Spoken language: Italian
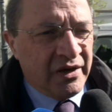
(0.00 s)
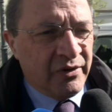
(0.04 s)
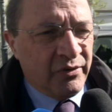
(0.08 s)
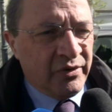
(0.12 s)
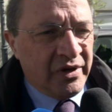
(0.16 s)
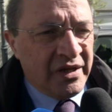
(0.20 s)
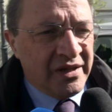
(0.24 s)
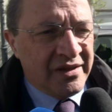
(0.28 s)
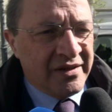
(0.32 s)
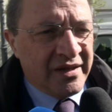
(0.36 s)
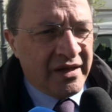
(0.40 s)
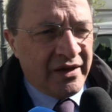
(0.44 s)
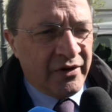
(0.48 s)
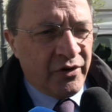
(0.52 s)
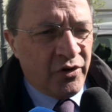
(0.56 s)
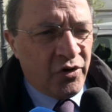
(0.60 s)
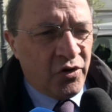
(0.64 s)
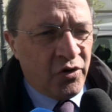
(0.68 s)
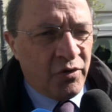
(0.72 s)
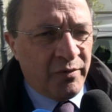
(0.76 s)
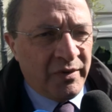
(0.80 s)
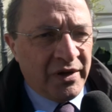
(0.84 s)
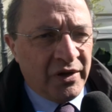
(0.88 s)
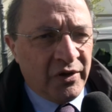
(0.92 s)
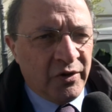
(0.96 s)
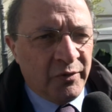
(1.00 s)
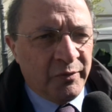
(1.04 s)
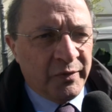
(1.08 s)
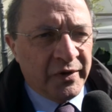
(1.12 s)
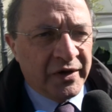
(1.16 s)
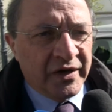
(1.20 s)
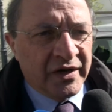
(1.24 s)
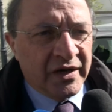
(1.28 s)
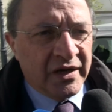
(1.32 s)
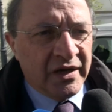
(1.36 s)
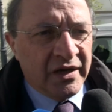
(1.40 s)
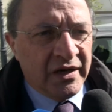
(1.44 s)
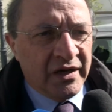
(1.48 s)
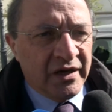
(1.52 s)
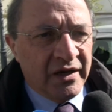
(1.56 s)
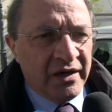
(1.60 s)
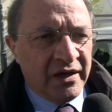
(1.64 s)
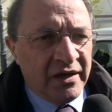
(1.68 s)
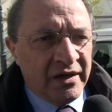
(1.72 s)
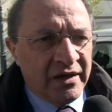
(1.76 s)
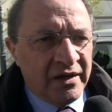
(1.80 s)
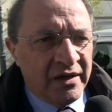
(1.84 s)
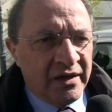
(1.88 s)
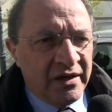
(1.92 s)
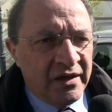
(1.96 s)
è un ente anomalo perché
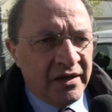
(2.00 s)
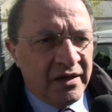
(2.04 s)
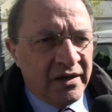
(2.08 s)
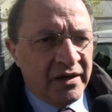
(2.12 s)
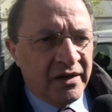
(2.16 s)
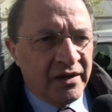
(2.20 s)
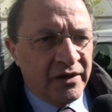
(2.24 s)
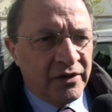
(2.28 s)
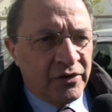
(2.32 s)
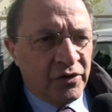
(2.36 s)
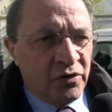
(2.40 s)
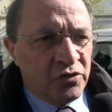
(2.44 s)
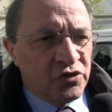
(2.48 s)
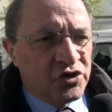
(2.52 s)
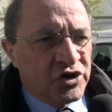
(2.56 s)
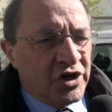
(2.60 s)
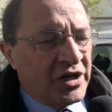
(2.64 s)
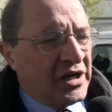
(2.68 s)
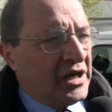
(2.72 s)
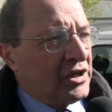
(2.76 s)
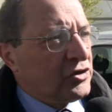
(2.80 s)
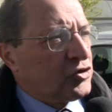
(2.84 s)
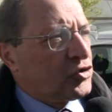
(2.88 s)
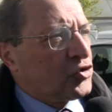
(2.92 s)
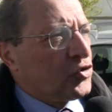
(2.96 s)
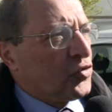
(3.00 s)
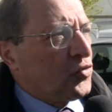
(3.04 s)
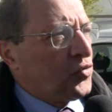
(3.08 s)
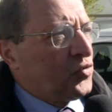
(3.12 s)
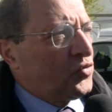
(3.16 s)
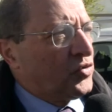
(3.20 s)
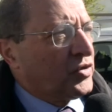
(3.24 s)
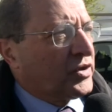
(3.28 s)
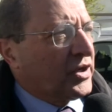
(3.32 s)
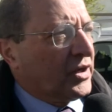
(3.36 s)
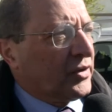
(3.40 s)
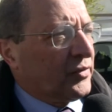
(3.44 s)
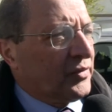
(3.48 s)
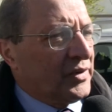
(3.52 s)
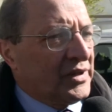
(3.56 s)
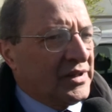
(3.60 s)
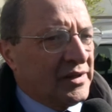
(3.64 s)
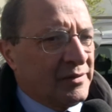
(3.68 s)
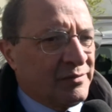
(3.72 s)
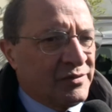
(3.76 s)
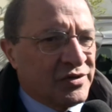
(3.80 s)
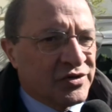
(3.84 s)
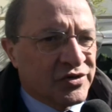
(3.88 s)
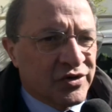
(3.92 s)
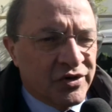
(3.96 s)
non c'è la giunta, quindi
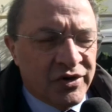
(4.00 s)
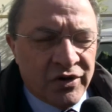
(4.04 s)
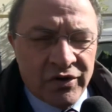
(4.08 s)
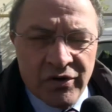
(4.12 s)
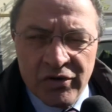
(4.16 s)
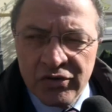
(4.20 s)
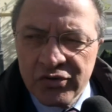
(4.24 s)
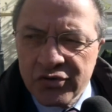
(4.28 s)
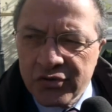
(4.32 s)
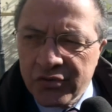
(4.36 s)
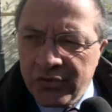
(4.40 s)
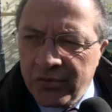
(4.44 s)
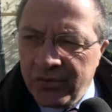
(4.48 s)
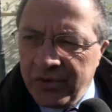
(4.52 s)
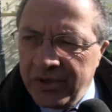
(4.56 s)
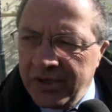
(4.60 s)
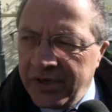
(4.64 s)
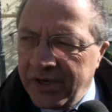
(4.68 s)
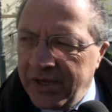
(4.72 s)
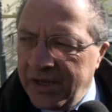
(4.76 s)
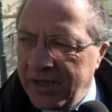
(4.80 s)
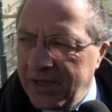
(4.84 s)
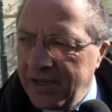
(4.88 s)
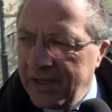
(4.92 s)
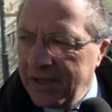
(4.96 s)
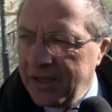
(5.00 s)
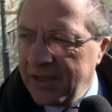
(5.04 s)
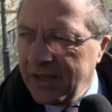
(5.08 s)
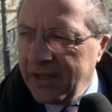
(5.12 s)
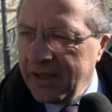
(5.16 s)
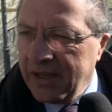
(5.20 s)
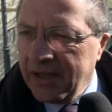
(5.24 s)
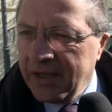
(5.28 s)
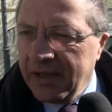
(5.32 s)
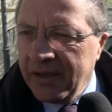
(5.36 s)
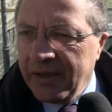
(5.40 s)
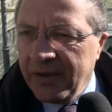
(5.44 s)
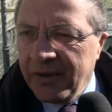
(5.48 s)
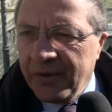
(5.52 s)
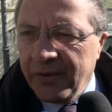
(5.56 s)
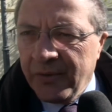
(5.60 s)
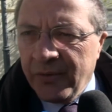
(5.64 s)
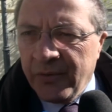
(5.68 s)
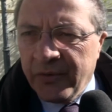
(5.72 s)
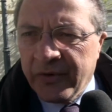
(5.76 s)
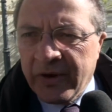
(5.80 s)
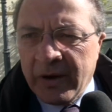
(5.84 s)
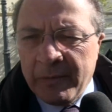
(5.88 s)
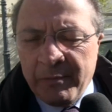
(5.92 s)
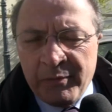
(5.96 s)
bisogna costruire
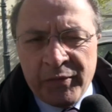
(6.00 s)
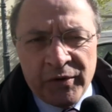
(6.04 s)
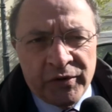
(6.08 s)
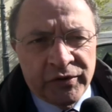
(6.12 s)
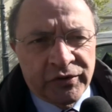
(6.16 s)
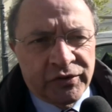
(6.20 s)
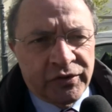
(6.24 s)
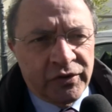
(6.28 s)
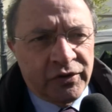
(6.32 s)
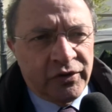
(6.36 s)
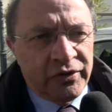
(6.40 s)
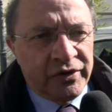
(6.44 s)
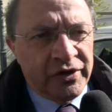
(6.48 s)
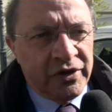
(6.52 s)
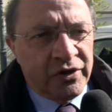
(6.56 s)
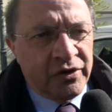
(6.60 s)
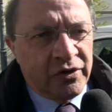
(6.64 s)
un rapporto con il